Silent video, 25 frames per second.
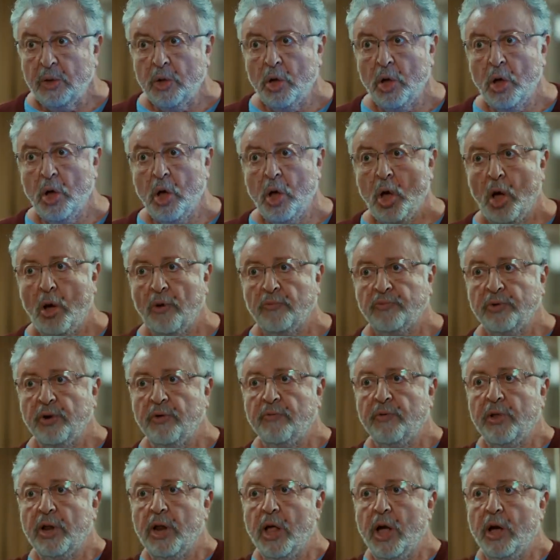La
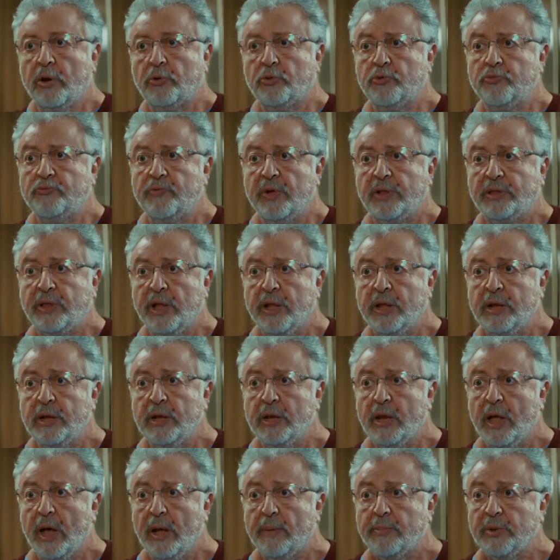havle ve la kuvvete
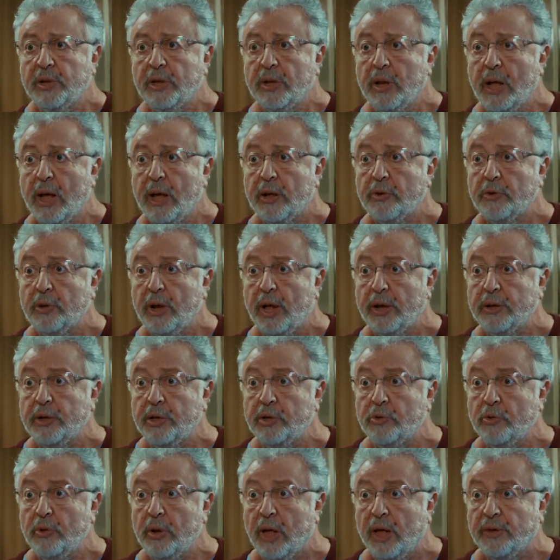illa billahil
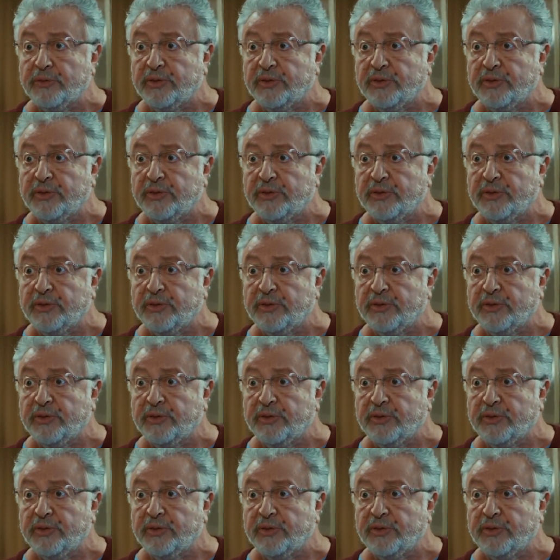aliyyül